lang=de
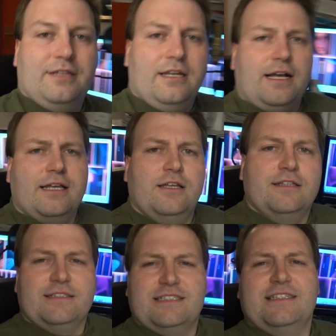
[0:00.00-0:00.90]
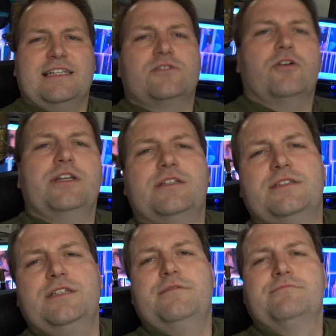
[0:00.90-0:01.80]
Ja, Lucky, das ist jetzt noch nicht
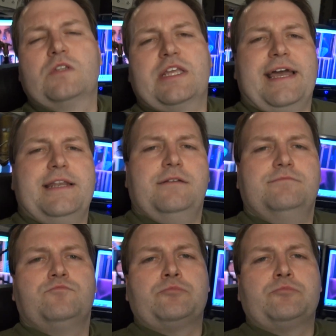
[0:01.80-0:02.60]
die Canon